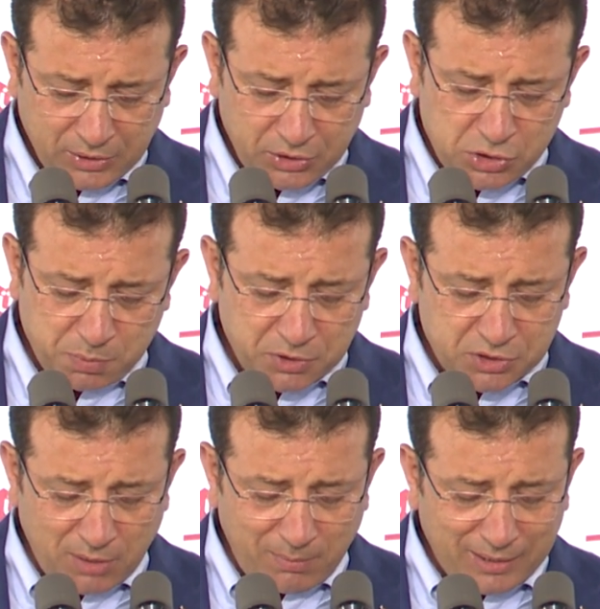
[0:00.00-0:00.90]
hiçbir
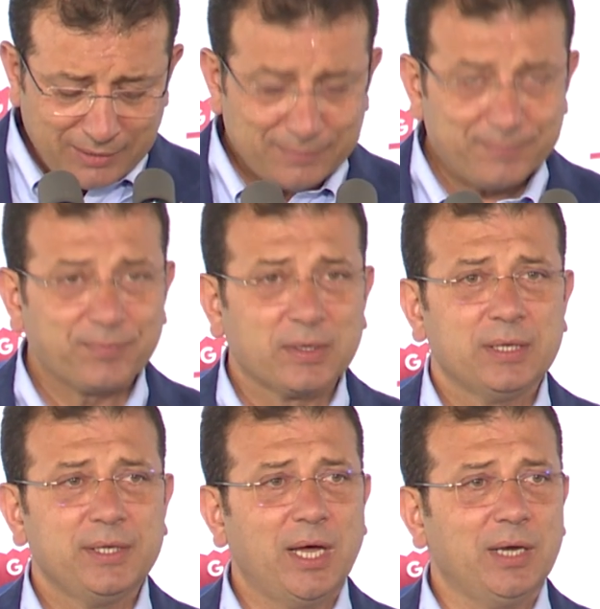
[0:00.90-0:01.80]
zaman
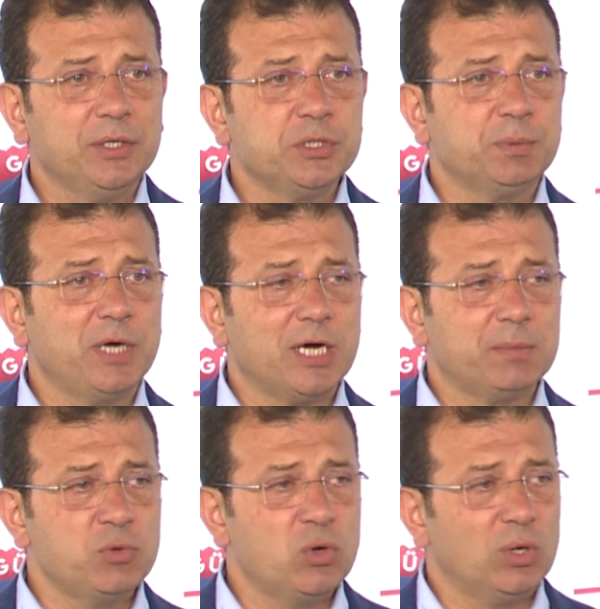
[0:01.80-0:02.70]
yalnız
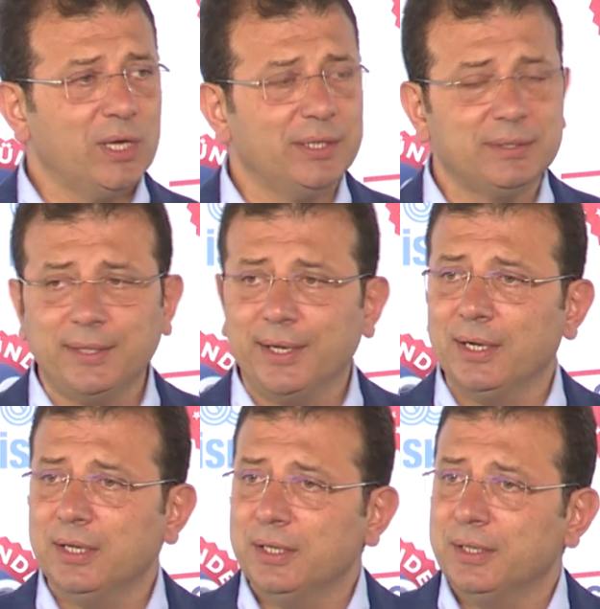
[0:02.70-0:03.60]
bırakmıyorlar.
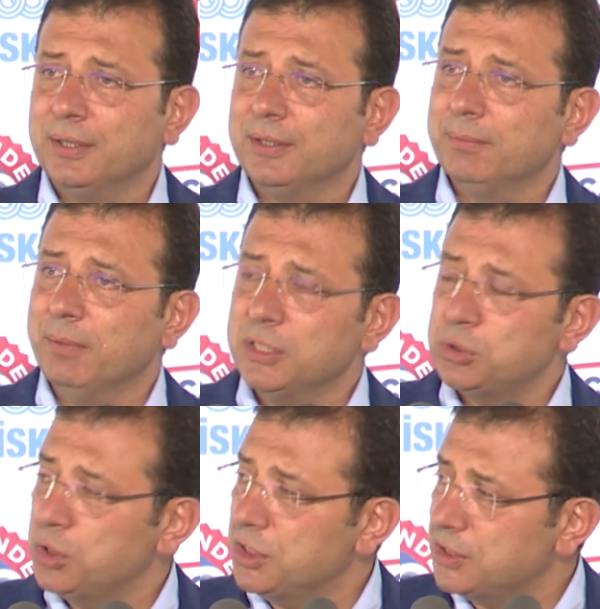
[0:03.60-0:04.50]
Değerli
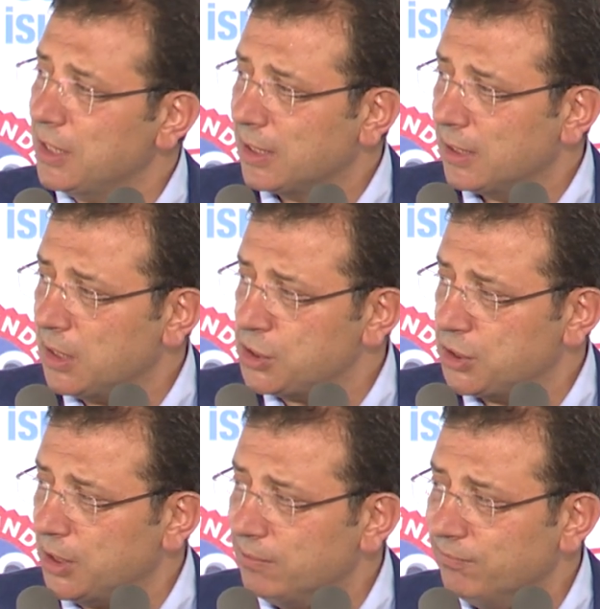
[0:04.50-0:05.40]
meclis üyesi
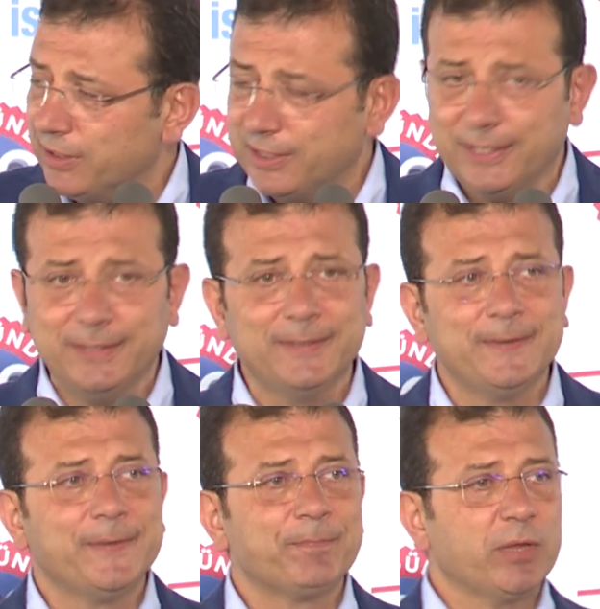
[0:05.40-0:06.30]
arkadaşlarım ve de
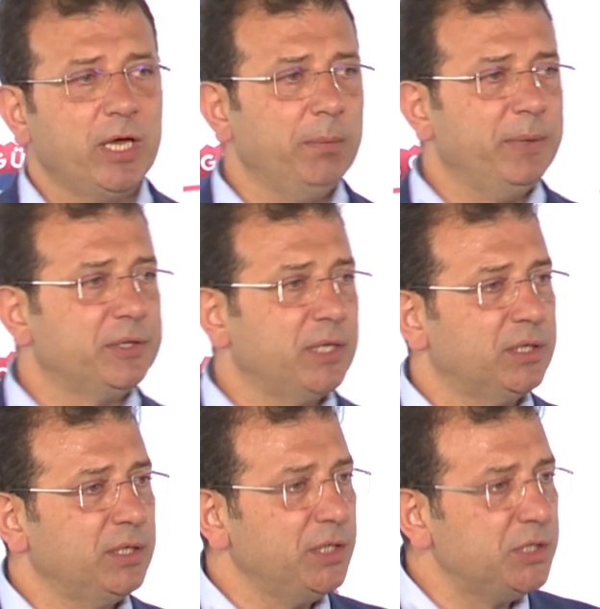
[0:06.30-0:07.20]
elbette
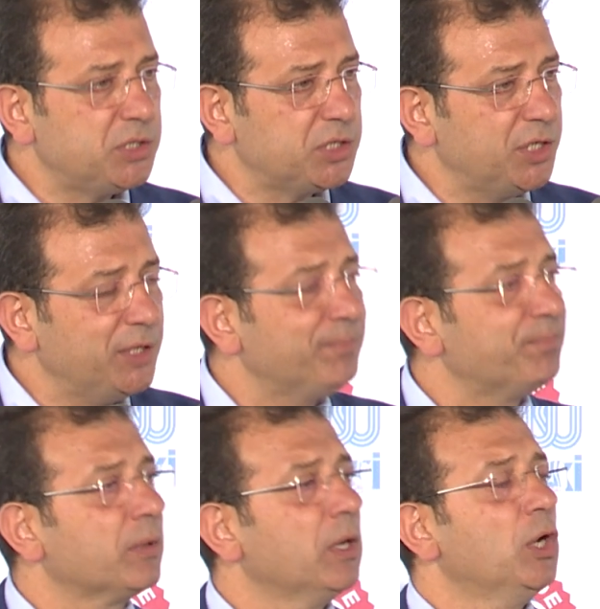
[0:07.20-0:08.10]
ki İSKİ
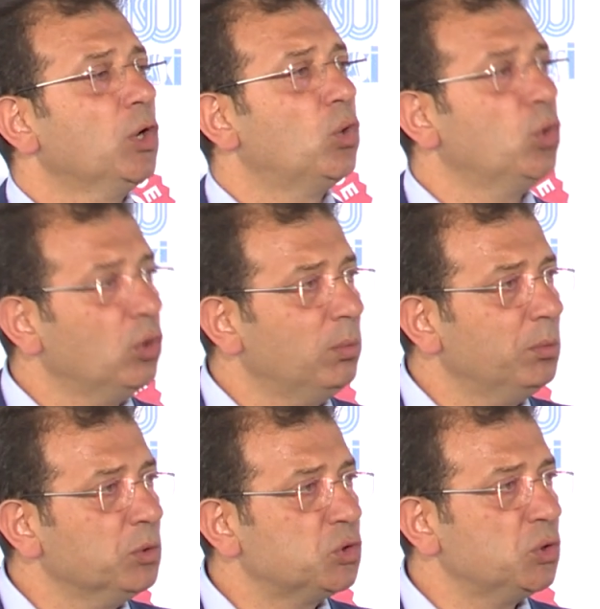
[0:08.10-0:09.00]

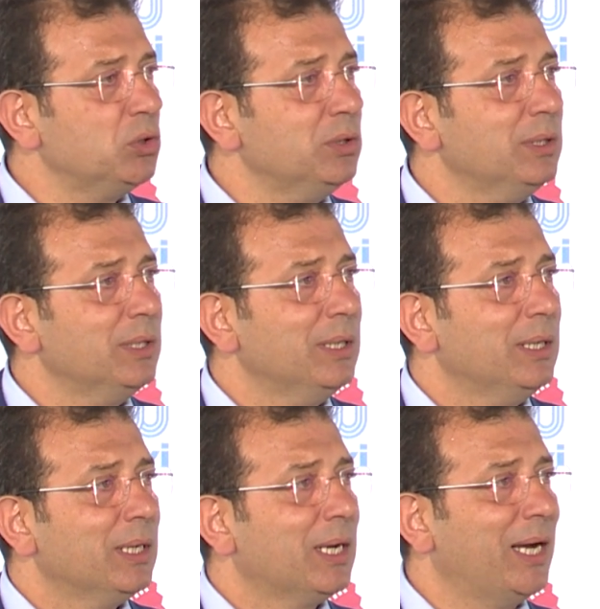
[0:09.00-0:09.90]
kurumumuzun,
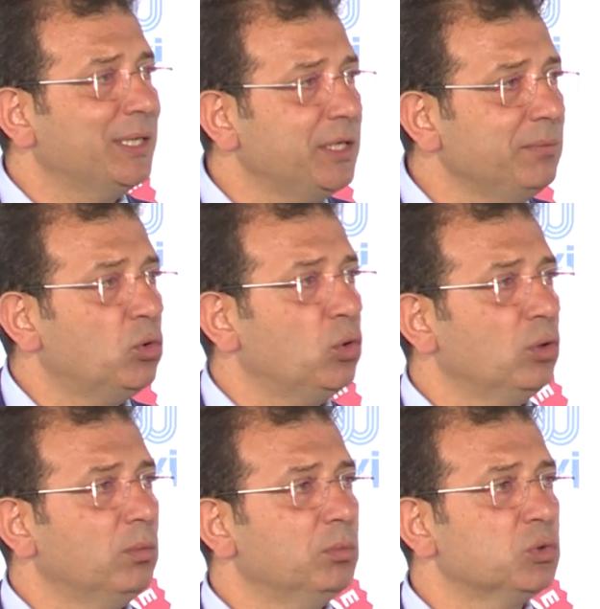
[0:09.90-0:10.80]
kadim
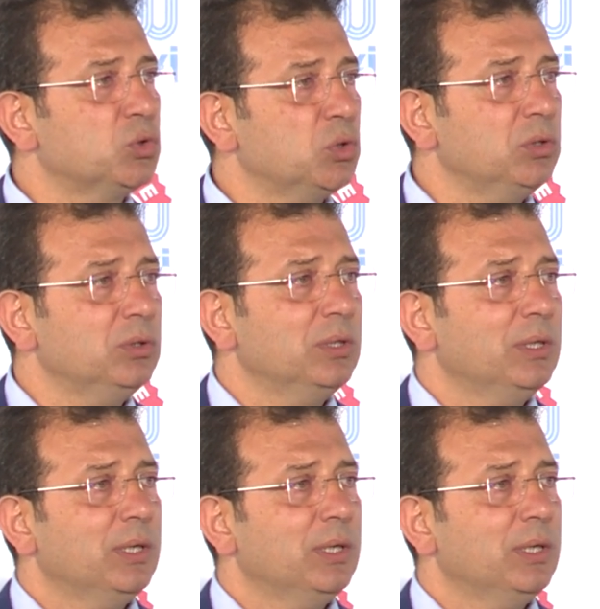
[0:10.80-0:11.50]
kurumumuzun